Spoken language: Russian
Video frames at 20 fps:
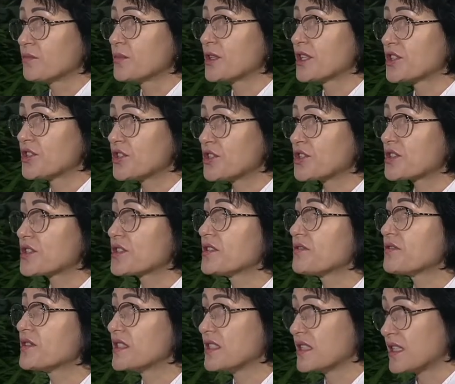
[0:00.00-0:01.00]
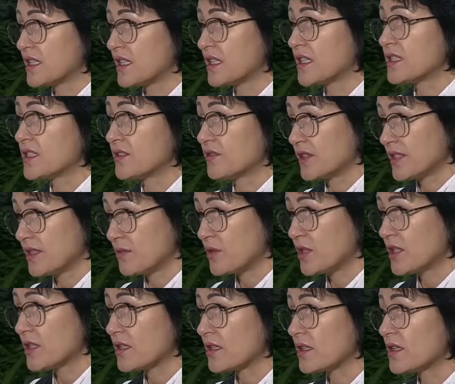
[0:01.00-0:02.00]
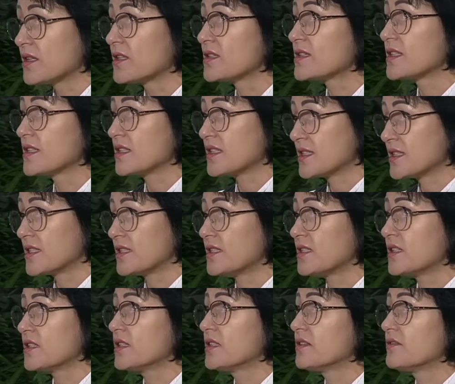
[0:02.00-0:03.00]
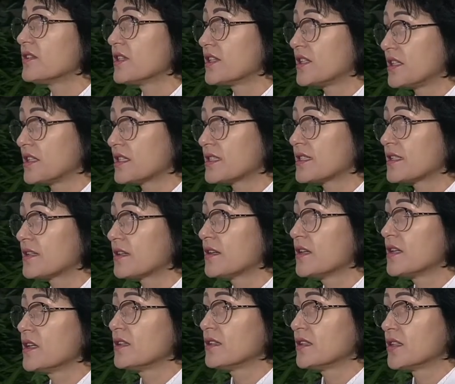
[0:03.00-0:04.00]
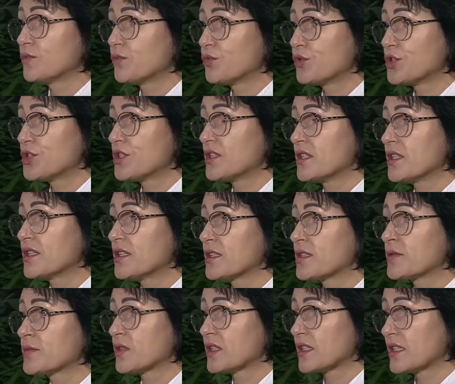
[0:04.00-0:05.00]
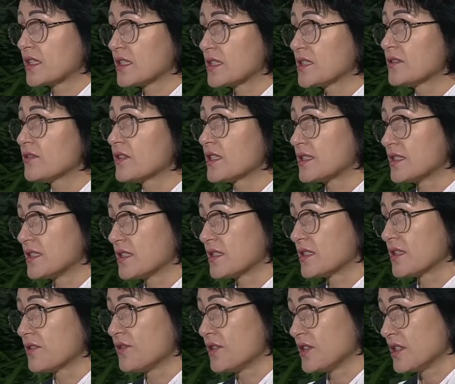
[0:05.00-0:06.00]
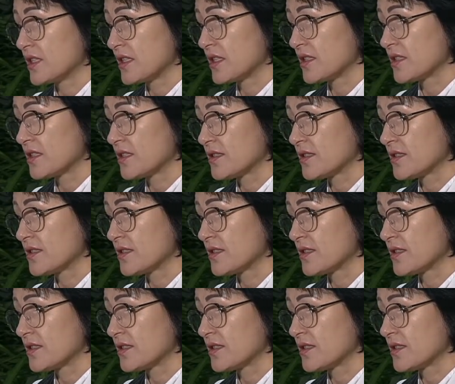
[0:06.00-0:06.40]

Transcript: Практически все эти водомеры занесены в реестр, допущенный к эксплуатации в Российской Федерации, за